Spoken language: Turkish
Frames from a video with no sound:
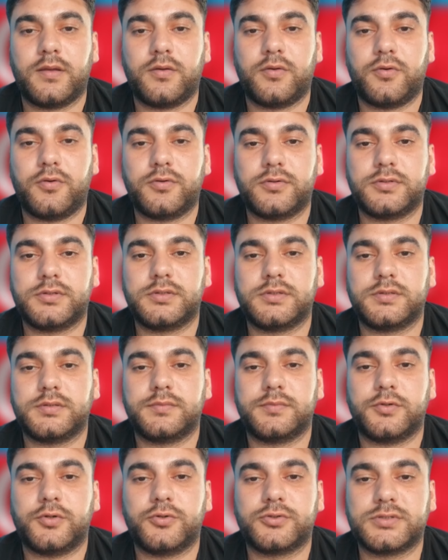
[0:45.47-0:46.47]
e,
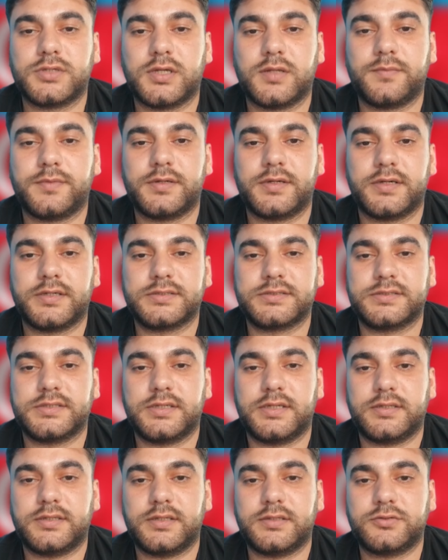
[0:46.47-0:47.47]
özel bir
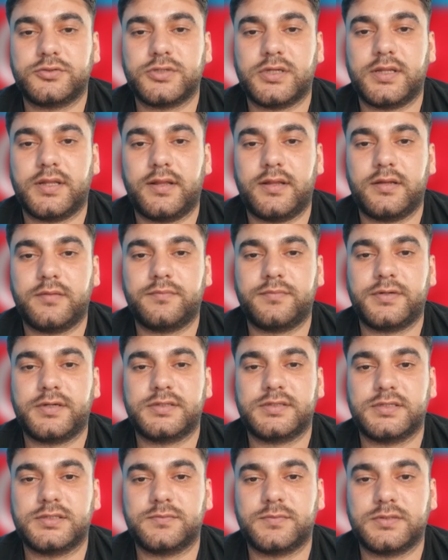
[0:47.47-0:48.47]
hastanede düzenlenen
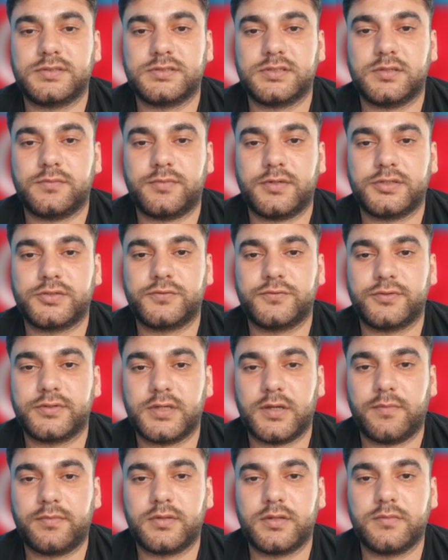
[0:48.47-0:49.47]
protez bacağı başvuru
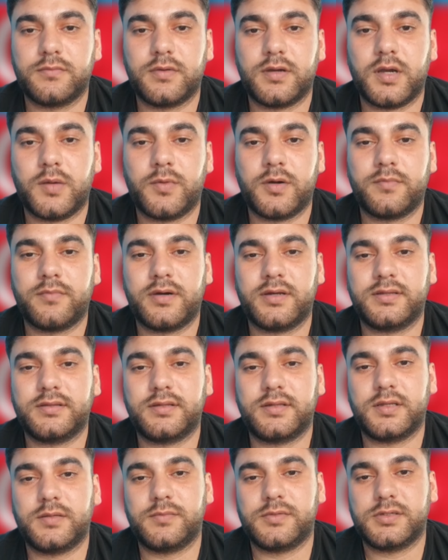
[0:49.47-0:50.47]
yaptım ama
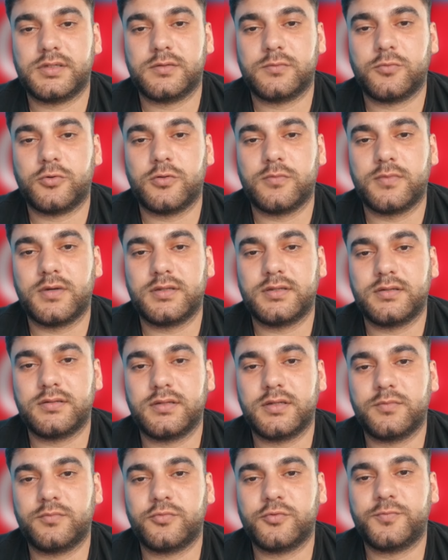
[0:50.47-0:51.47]
maddi imkanım
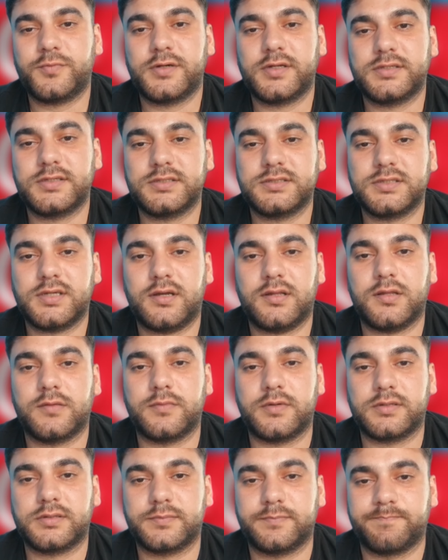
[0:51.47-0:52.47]
olmadığından bu protezi
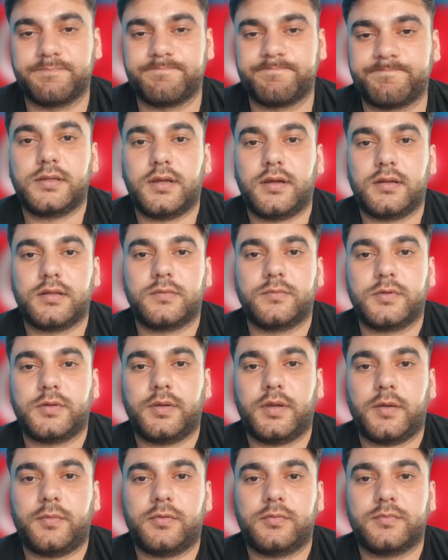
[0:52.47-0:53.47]
alamadım. Bir yardımın
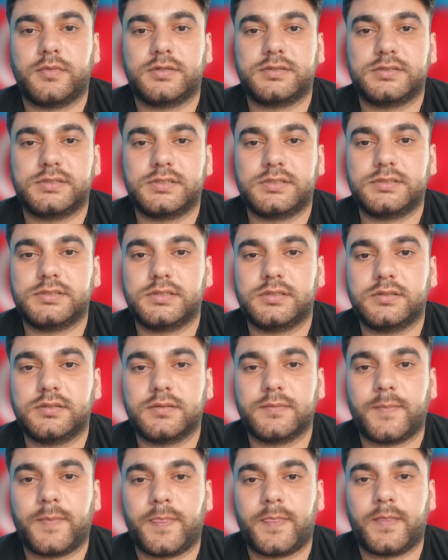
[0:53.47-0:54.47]
yapılması için
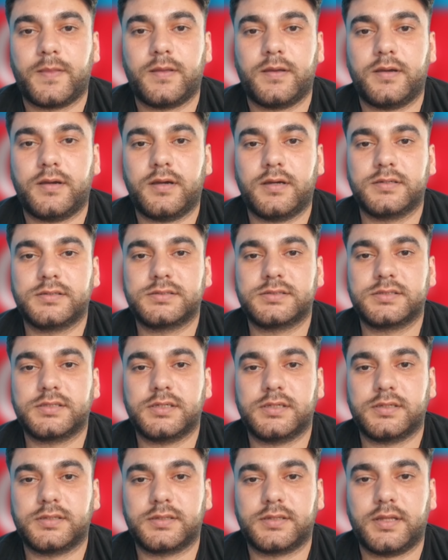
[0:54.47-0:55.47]

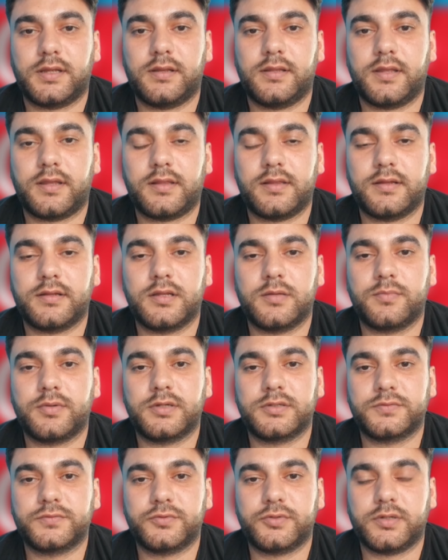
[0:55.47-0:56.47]
Ahıska derneklerine
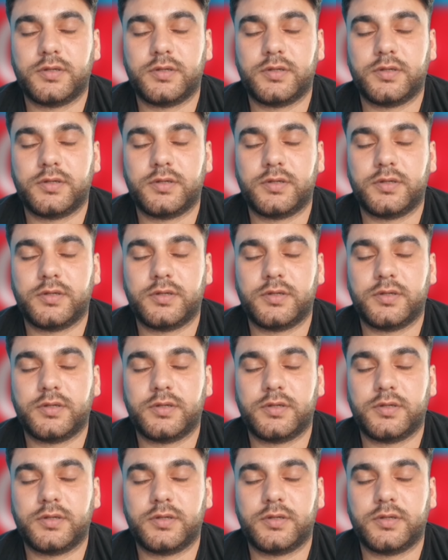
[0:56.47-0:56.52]
başvuru